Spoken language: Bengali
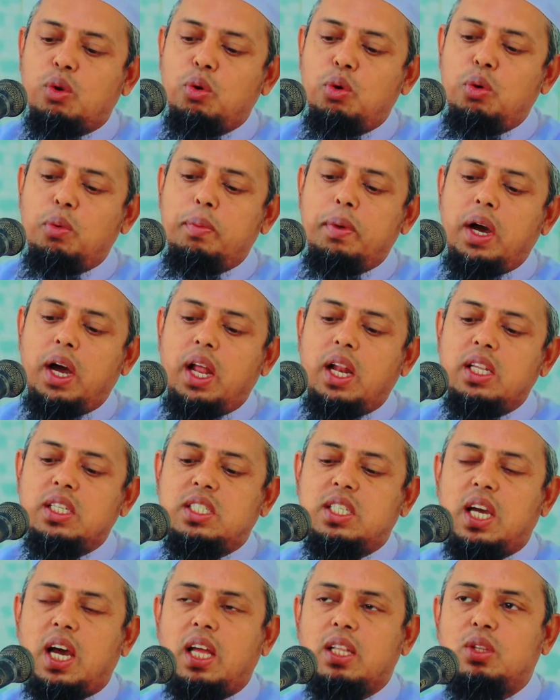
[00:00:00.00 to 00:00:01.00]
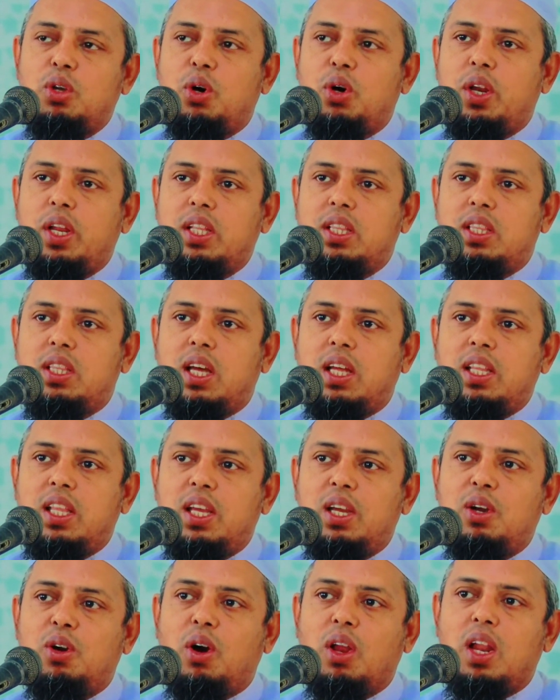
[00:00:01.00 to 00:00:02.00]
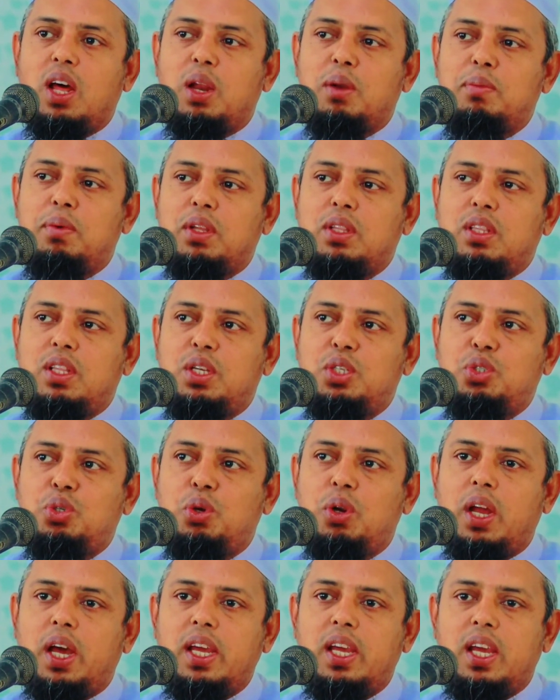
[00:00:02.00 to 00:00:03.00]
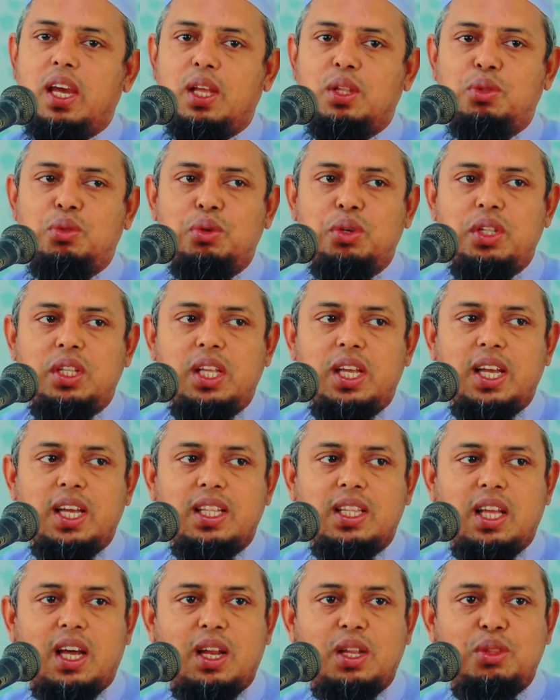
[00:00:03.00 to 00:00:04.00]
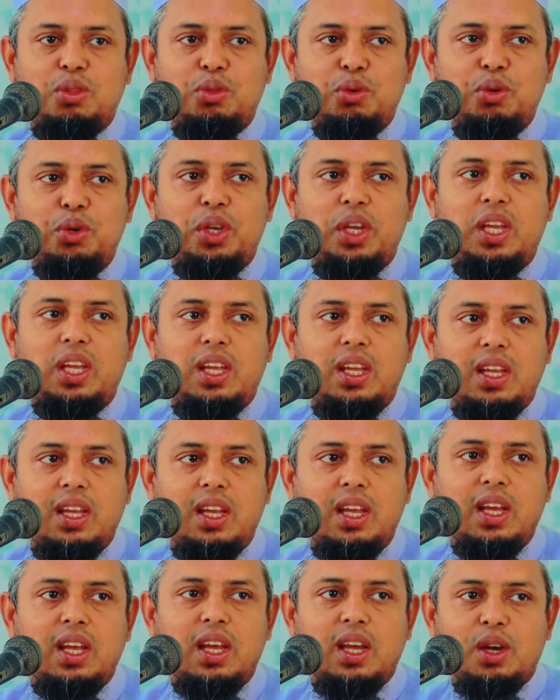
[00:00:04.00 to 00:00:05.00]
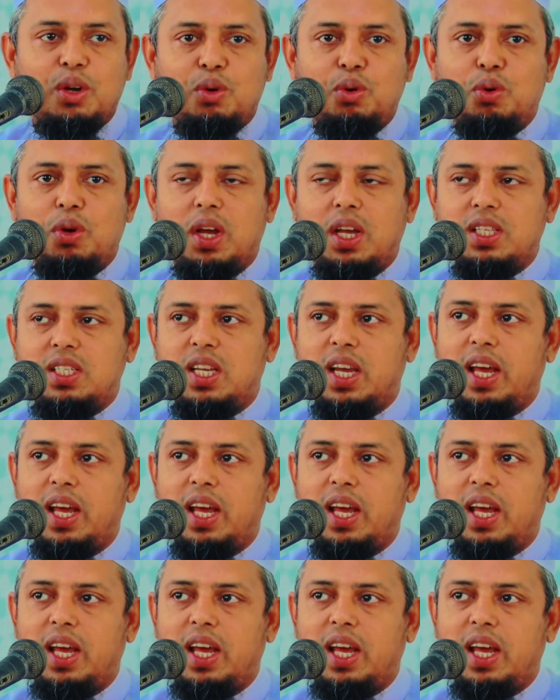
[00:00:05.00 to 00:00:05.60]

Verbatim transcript: রুমাল চাদর ইত্যাদি গলার মধ্যে ঝুলাইয়া দুই দিকে তার দুই কোনা